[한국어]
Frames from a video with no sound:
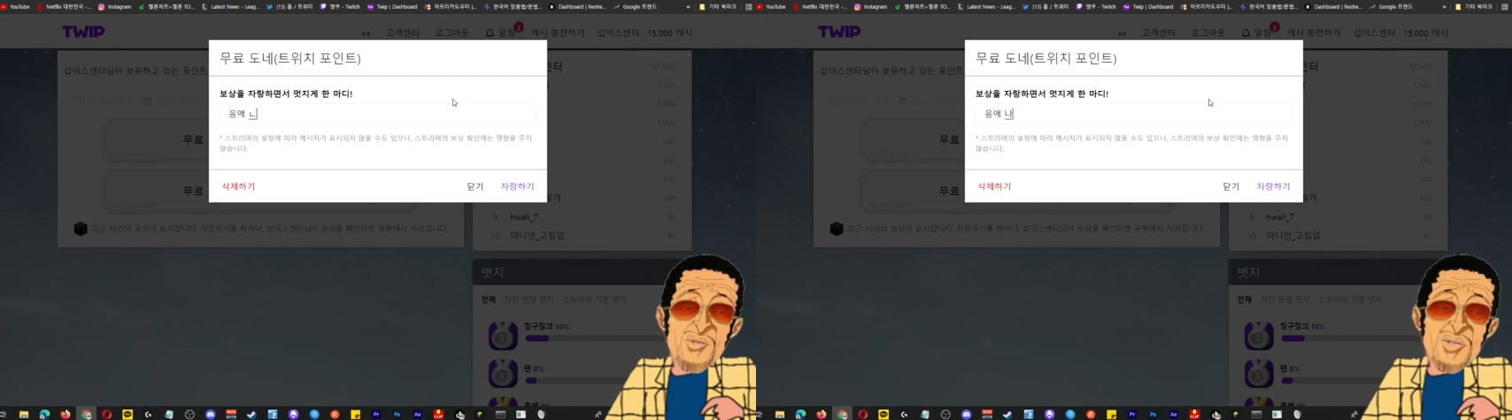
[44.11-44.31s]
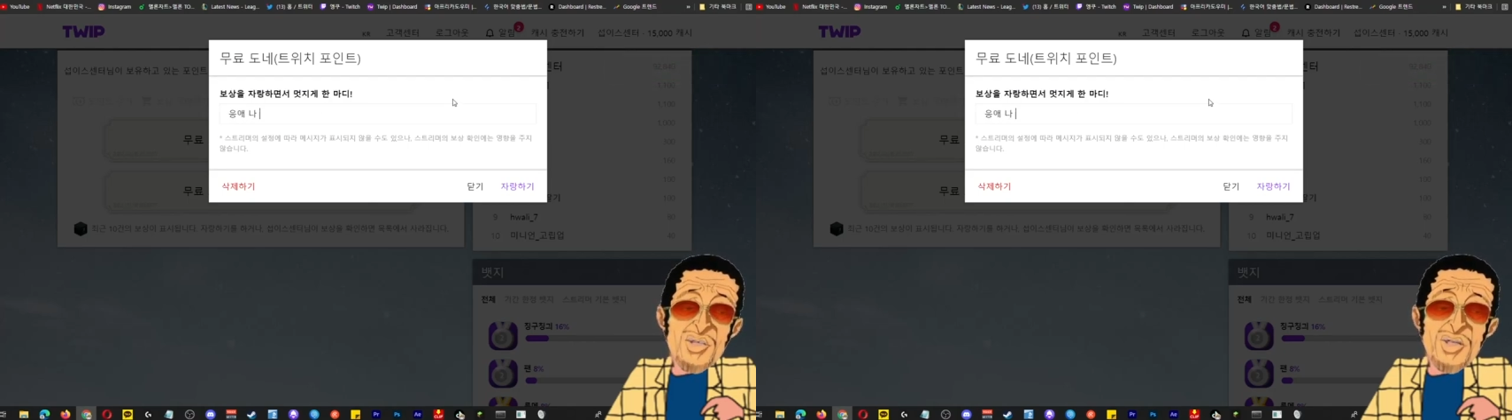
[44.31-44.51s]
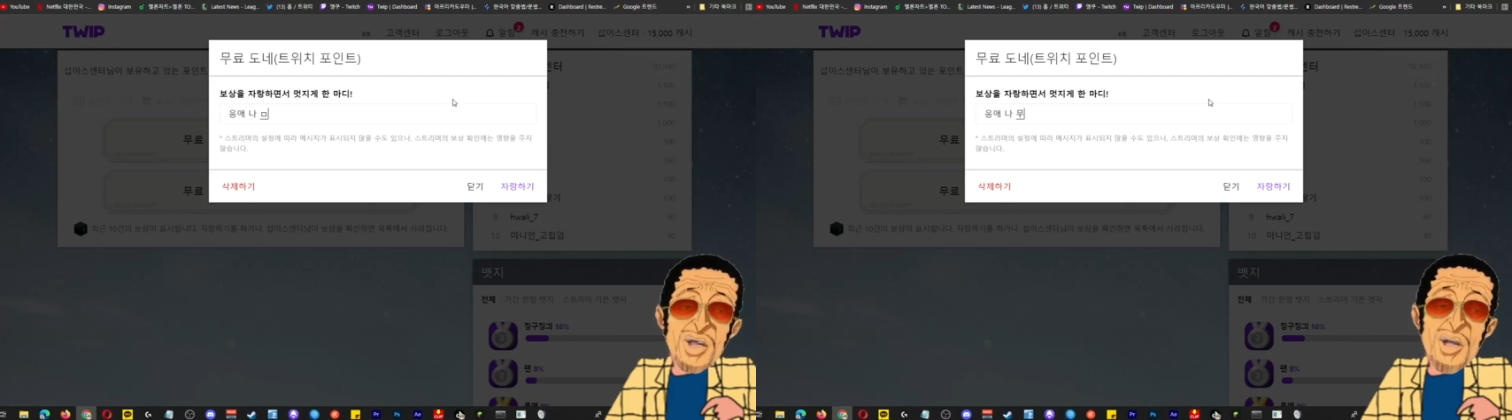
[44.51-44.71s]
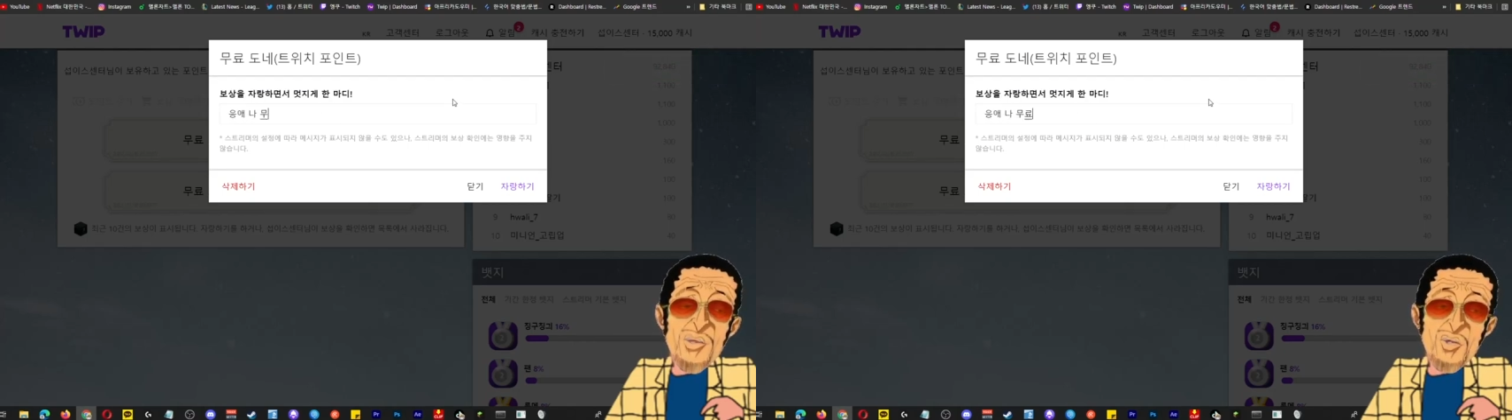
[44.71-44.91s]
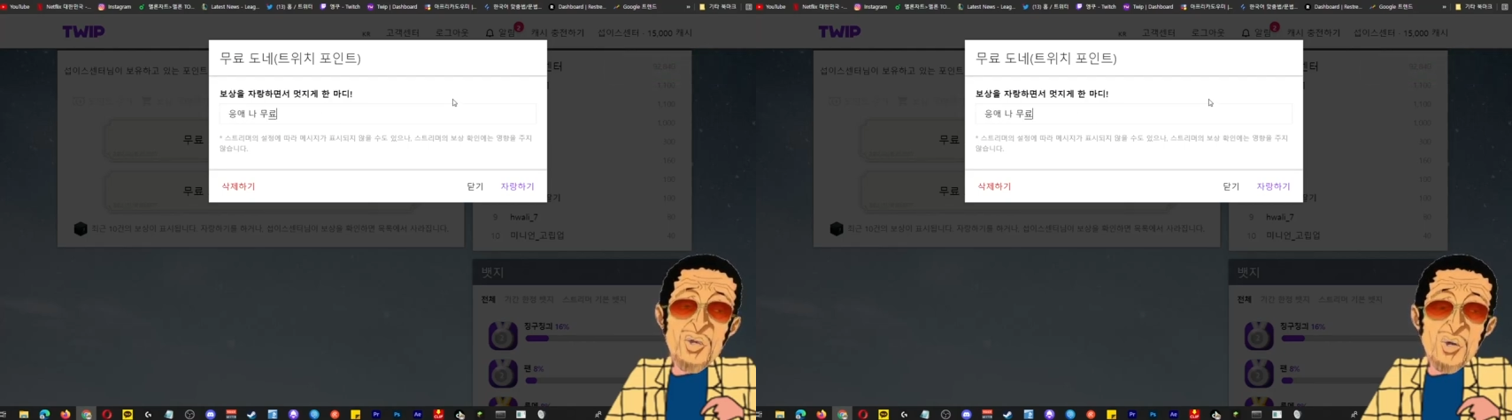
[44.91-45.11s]
나
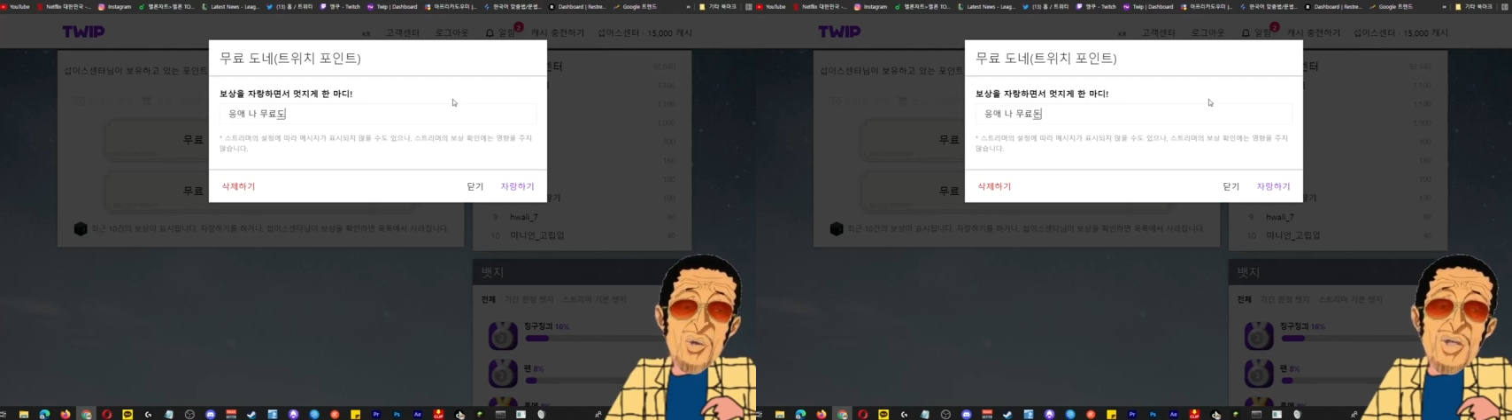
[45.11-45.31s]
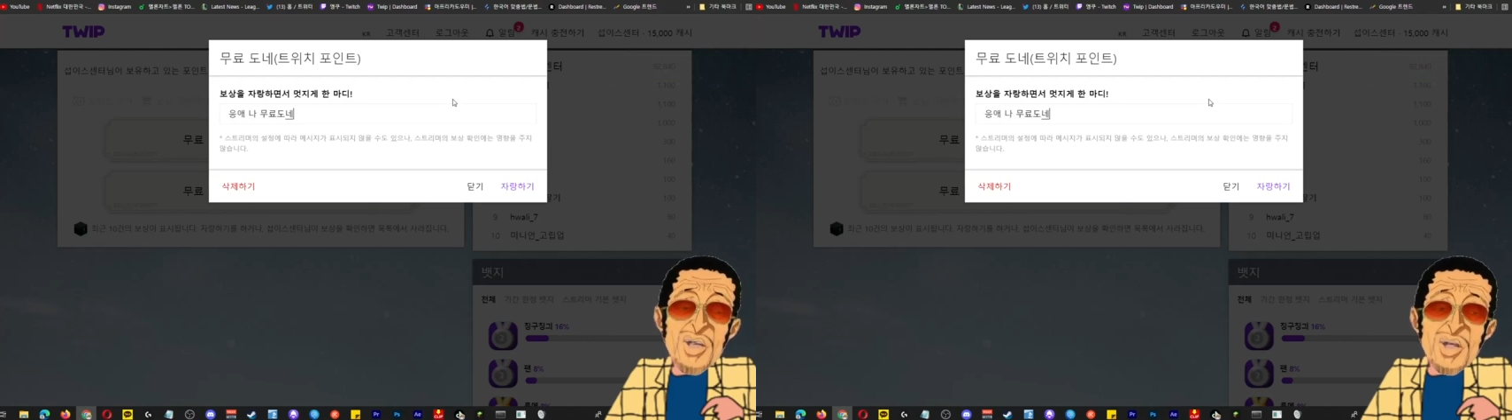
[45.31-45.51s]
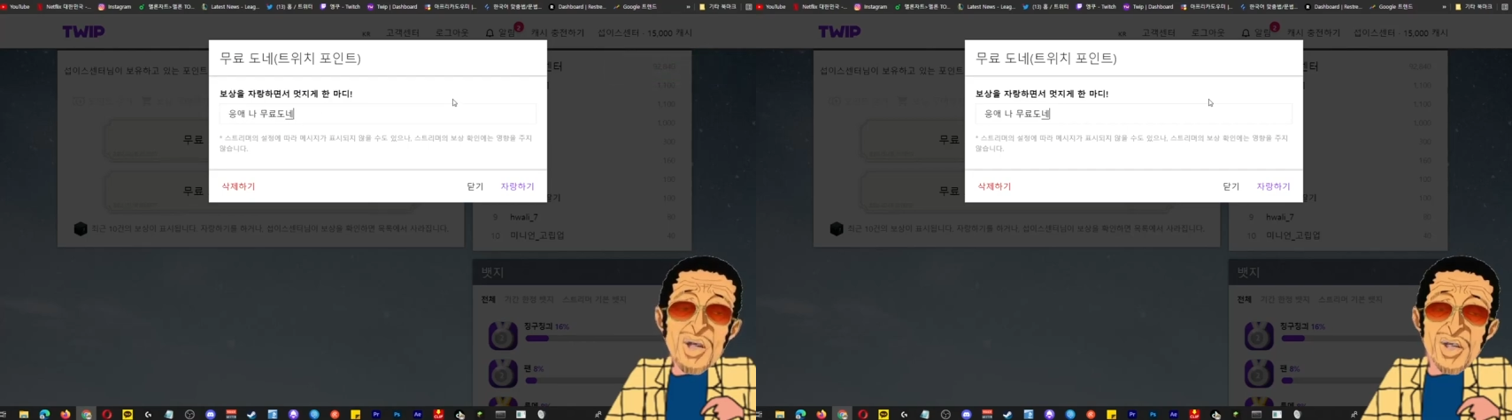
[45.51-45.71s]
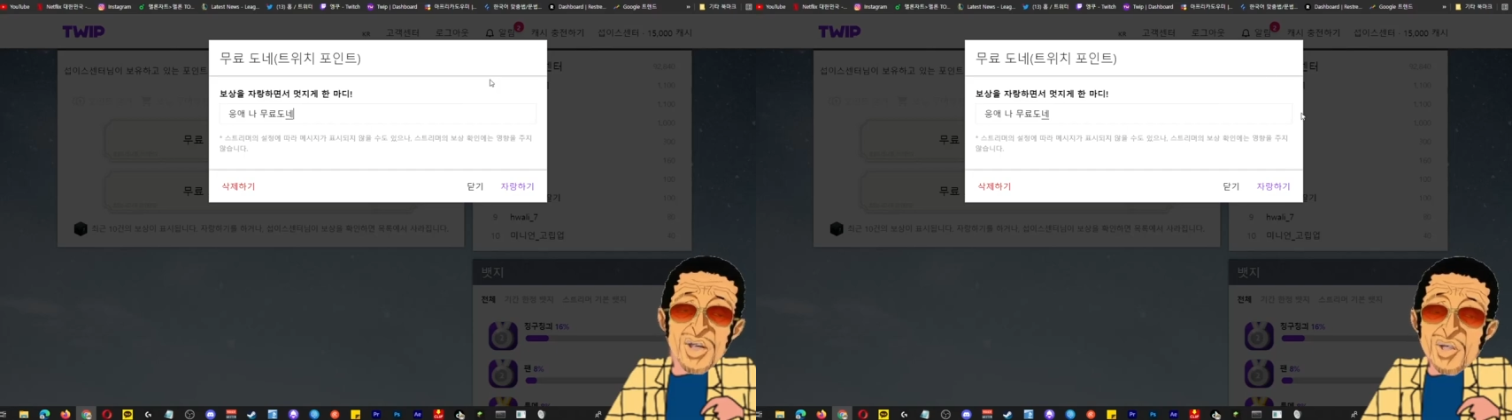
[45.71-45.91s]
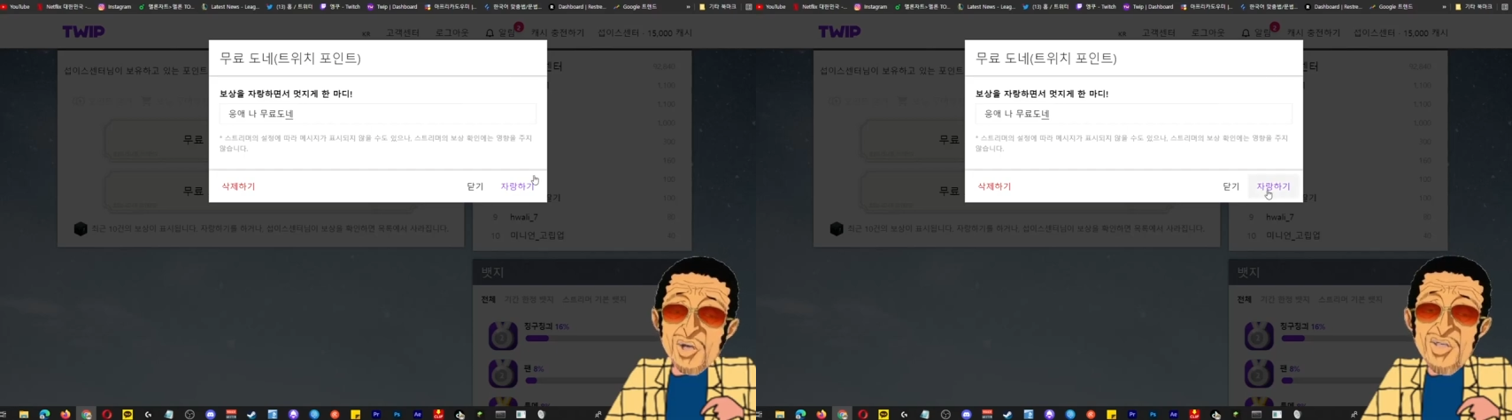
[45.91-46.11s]
무료 도네
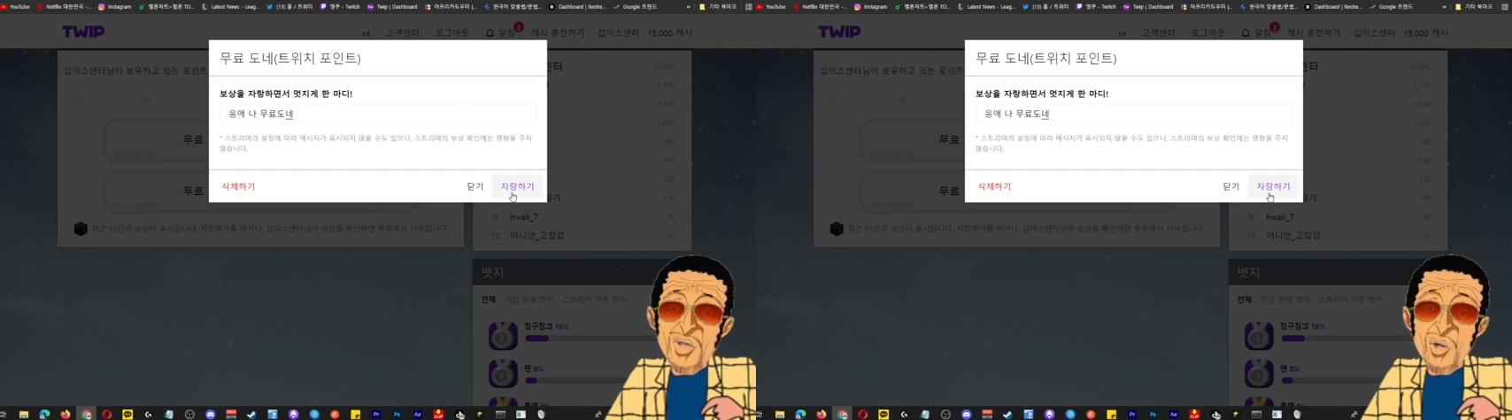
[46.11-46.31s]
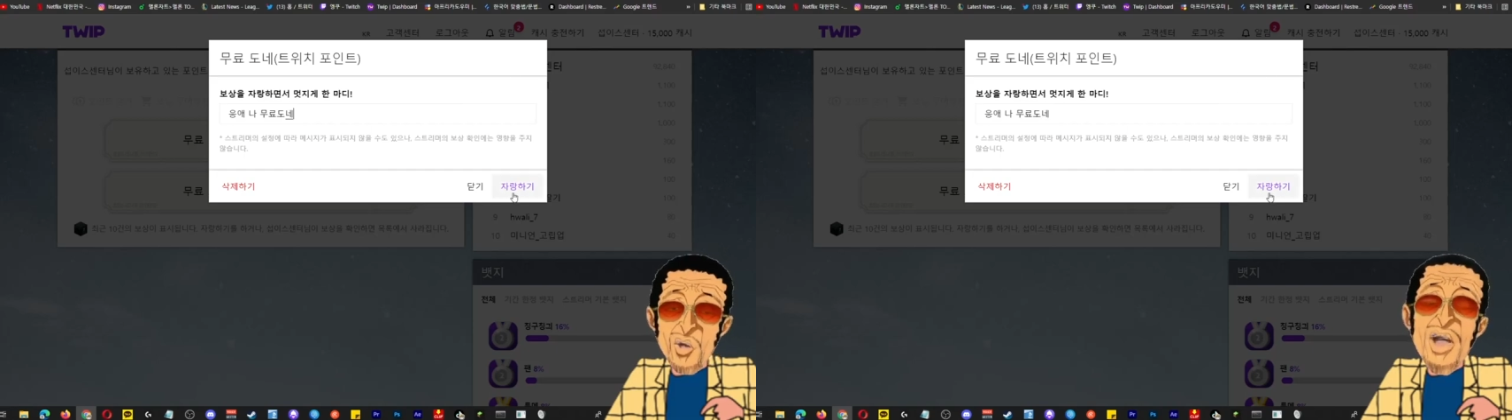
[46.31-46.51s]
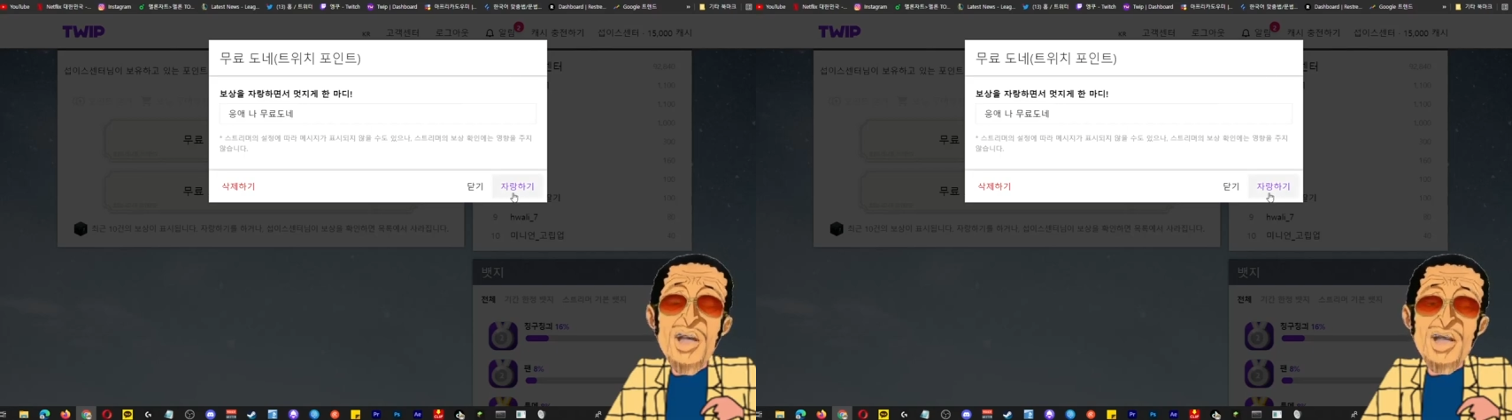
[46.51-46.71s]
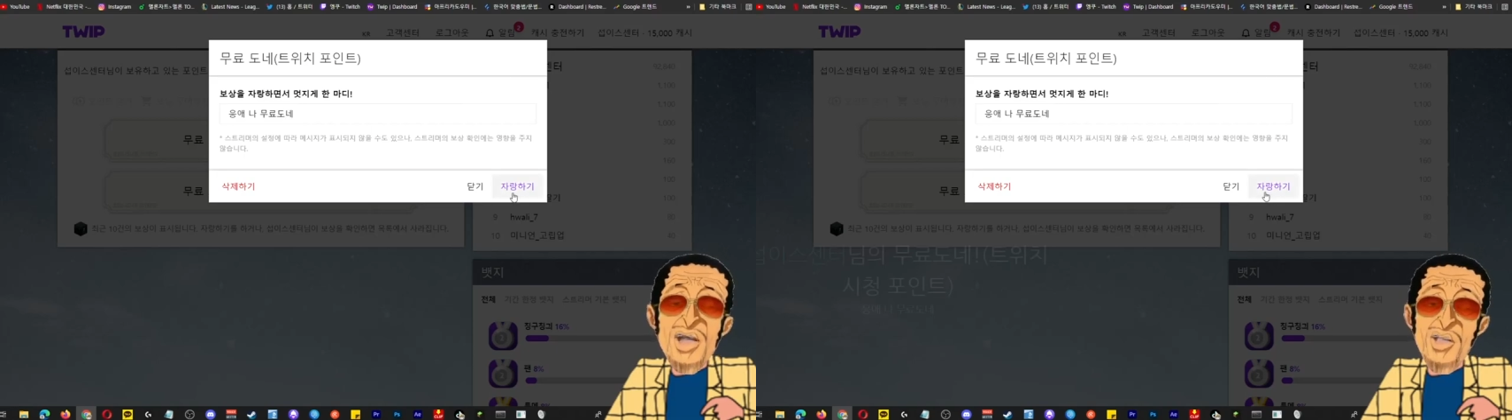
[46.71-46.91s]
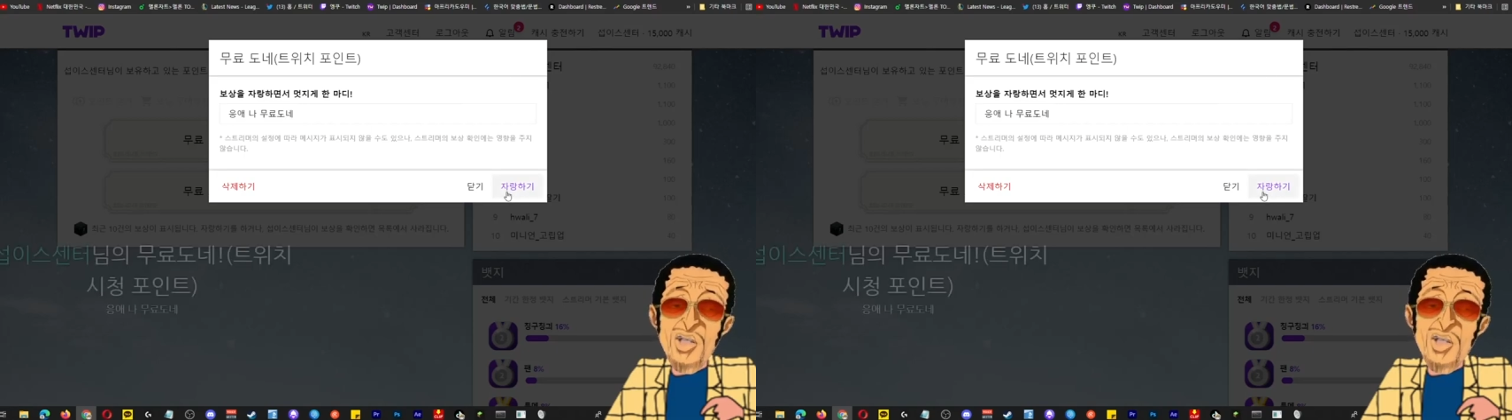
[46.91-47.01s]
이런 식으로 자랑하기를